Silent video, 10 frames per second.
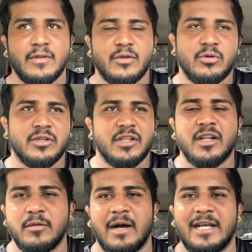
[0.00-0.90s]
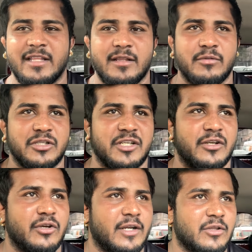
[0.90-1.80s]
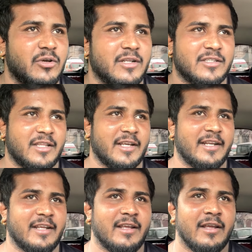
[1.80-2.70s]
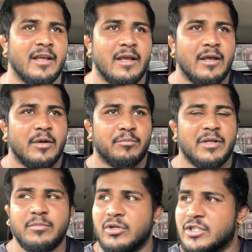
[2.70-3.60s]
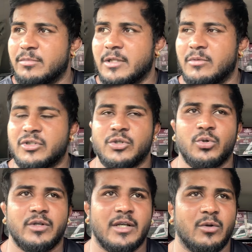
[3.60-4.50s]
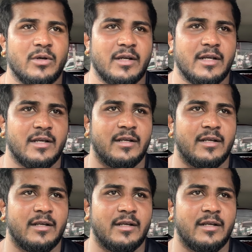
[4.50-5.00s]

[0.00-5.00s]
क्योंकि दिल की बात है तुम तो शेयर न करेंगे तो और किस तक कहेंगे बदमाशी बदमाशी हो रही है लोगों के